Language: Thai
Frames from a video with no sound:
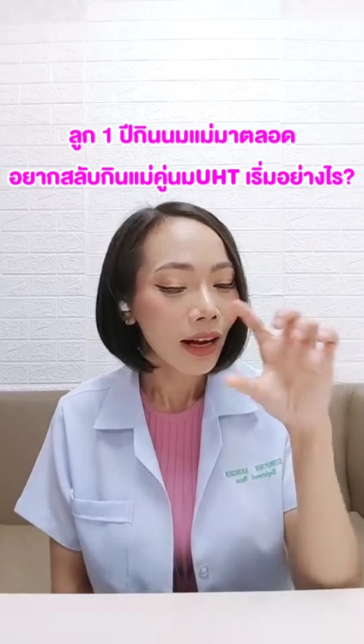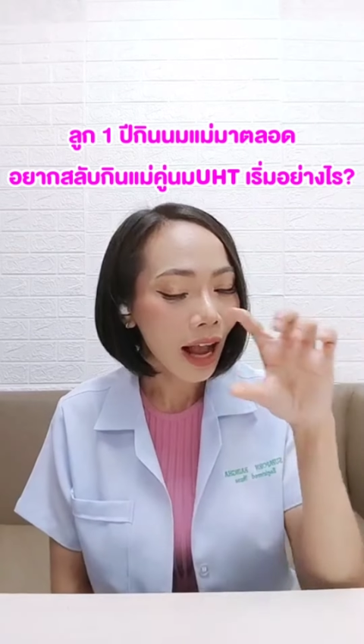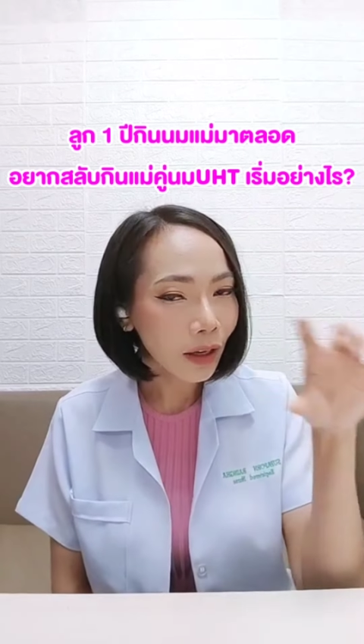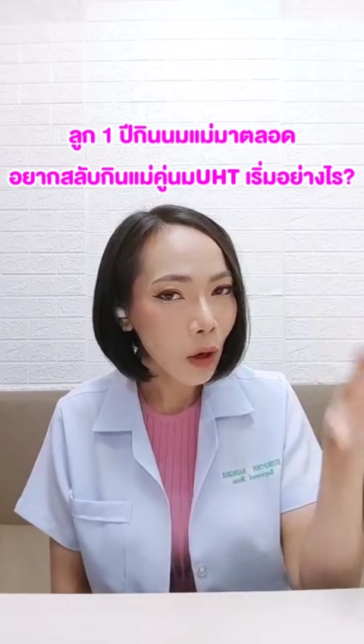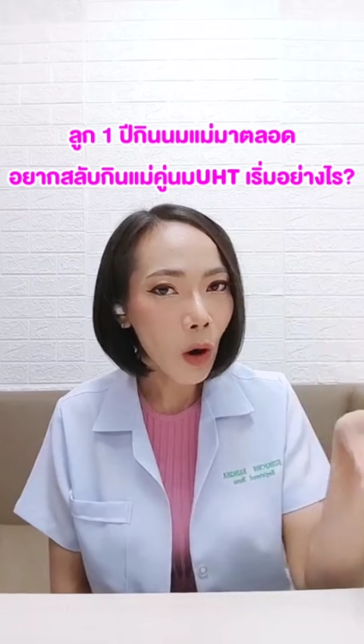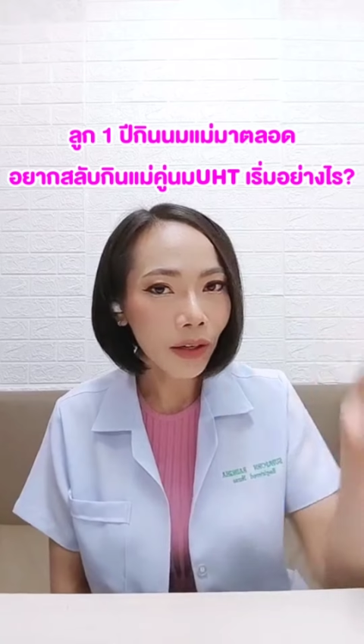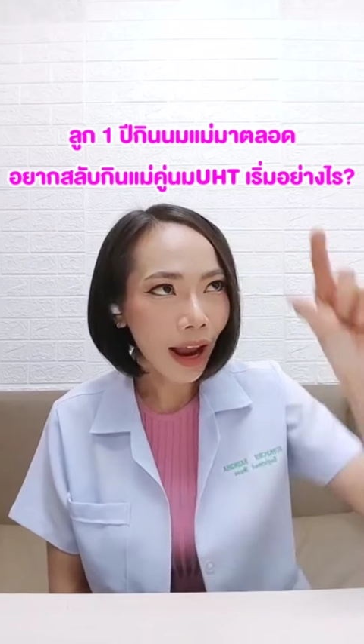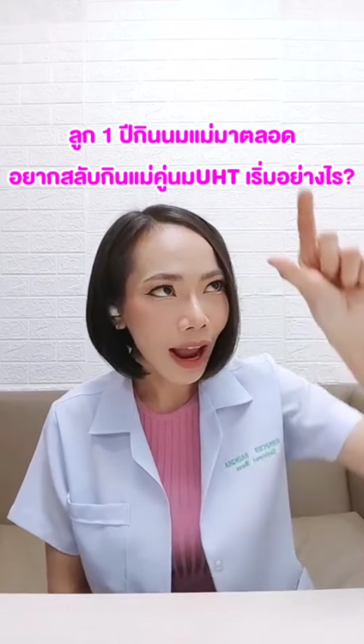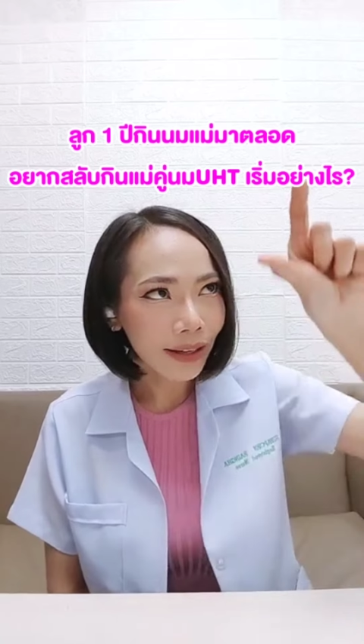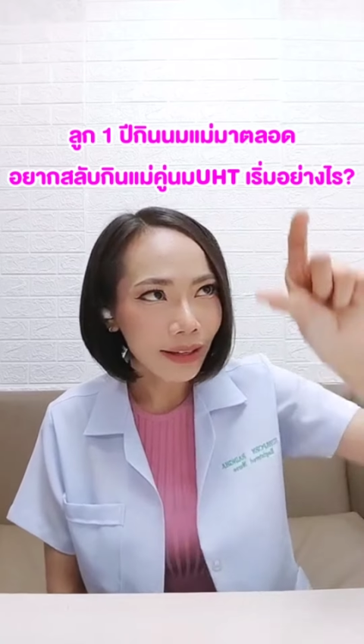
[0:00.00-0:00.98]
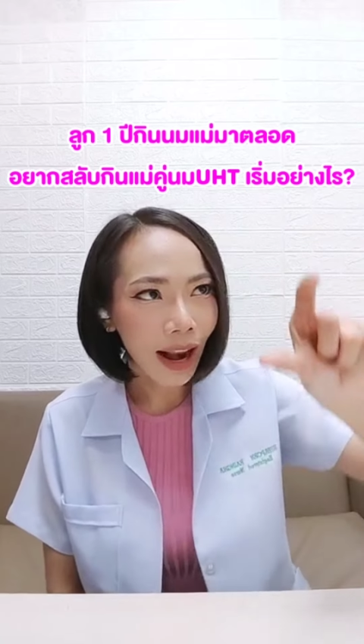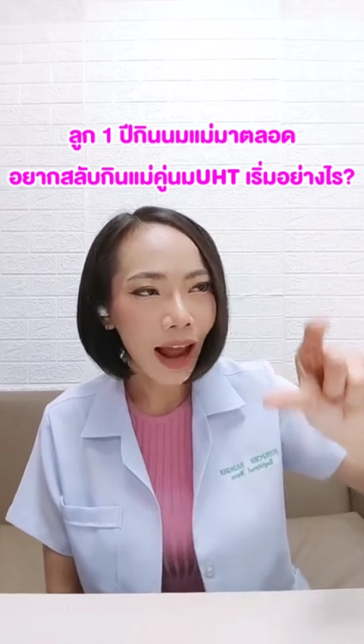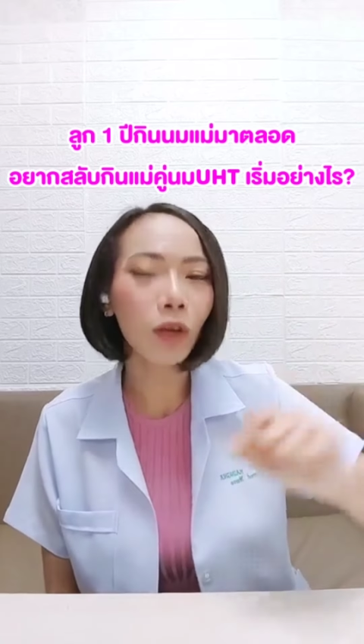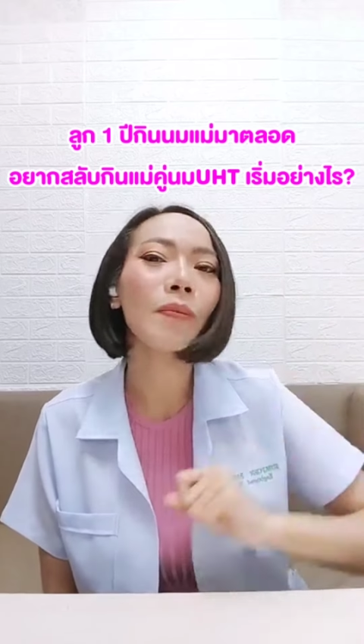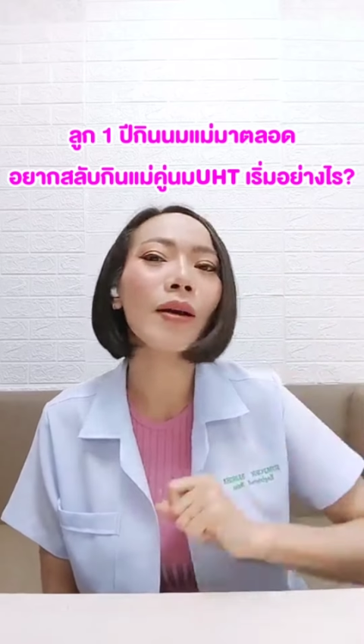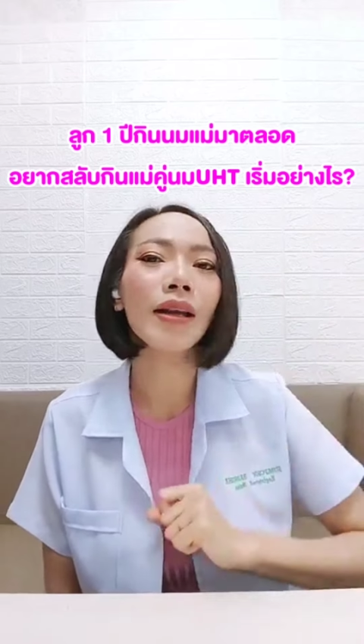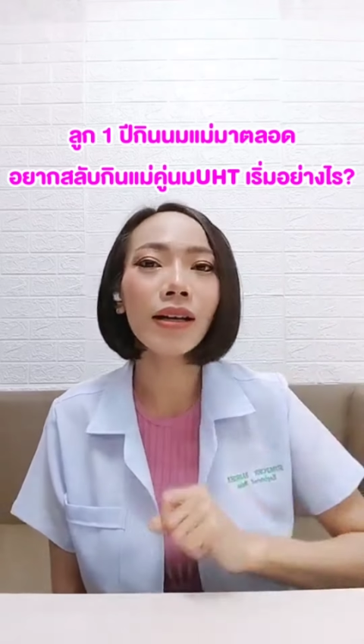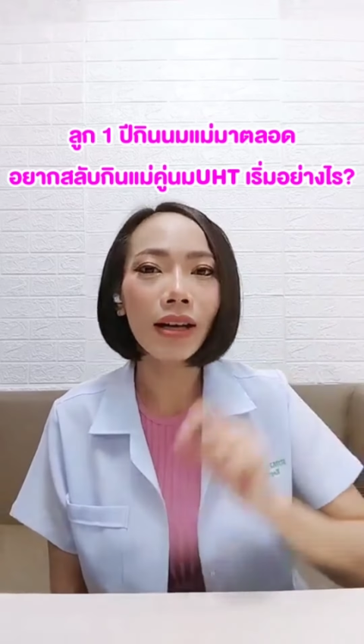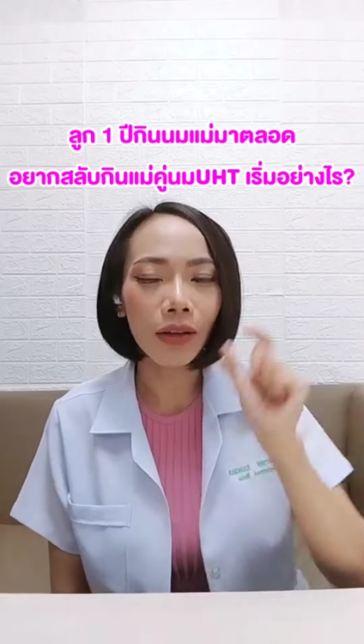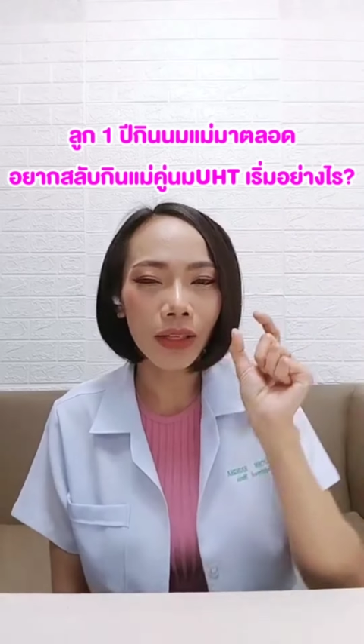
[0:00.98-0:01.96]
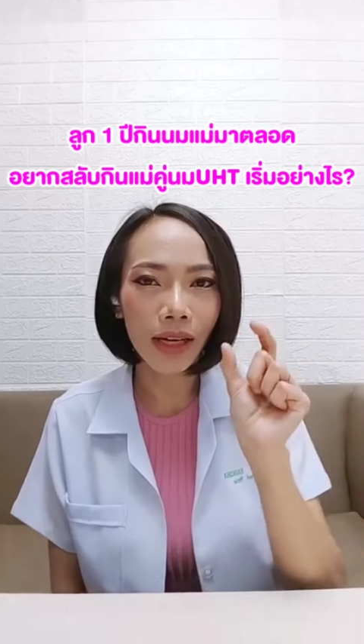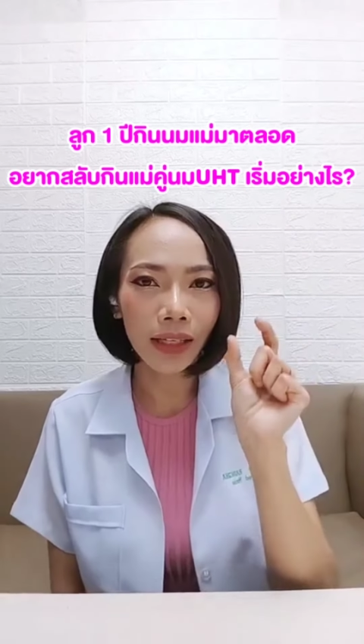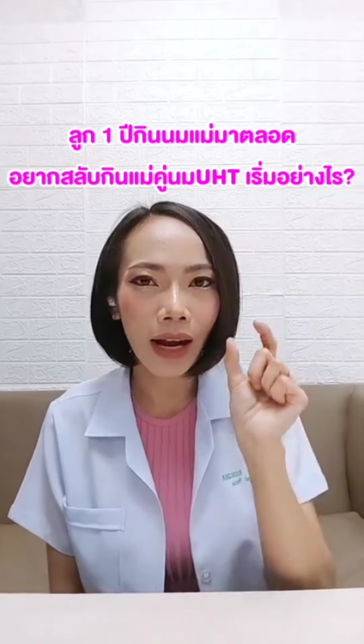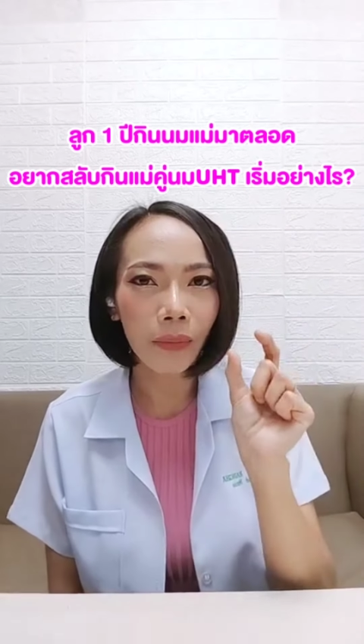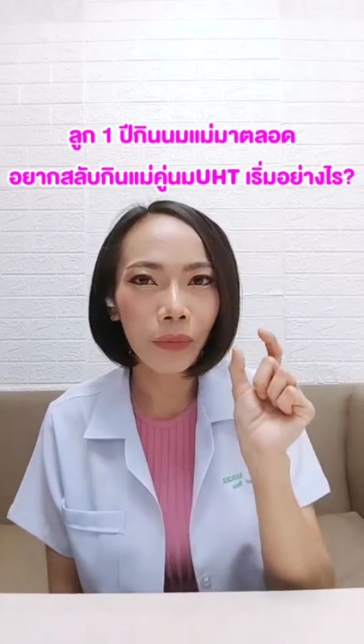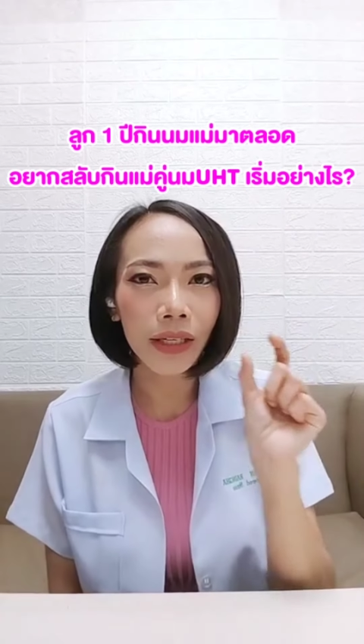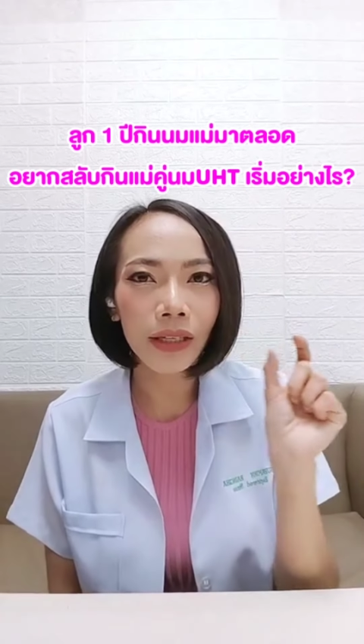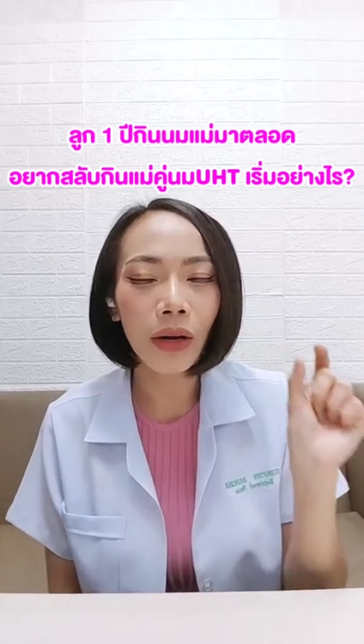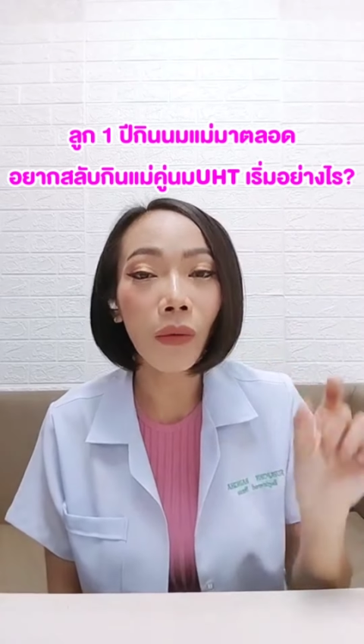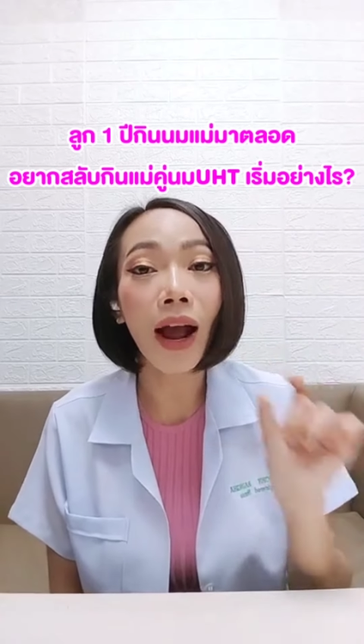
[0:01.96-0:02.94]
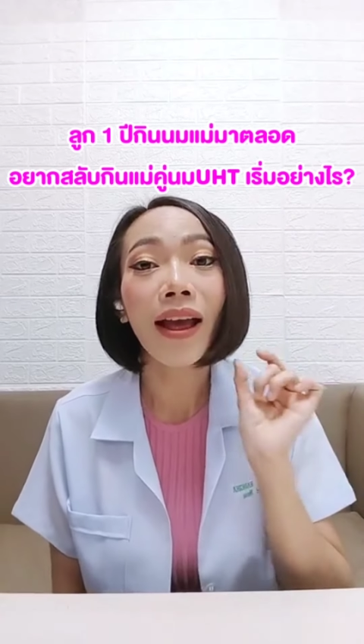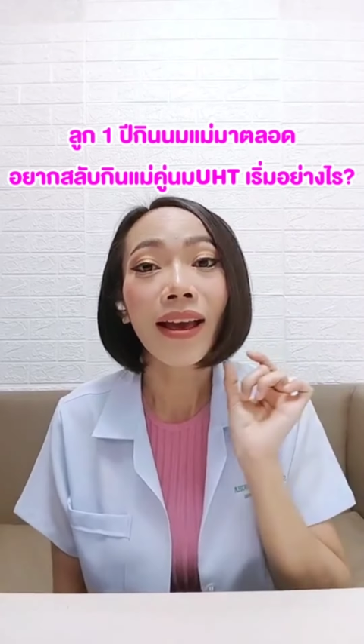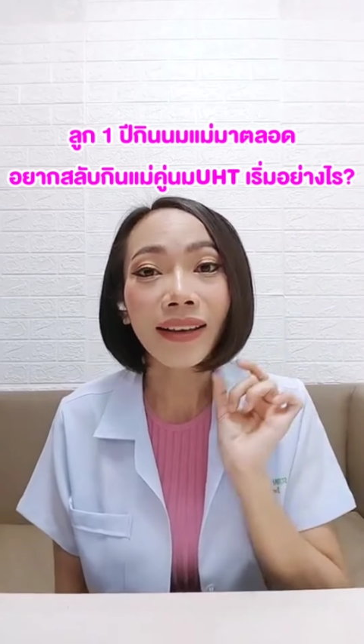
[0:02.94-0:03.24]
ข้างกล่องเนี่ยอ่านฉลากลงมาเลยเราจะเห็นคำที่เขียนว่า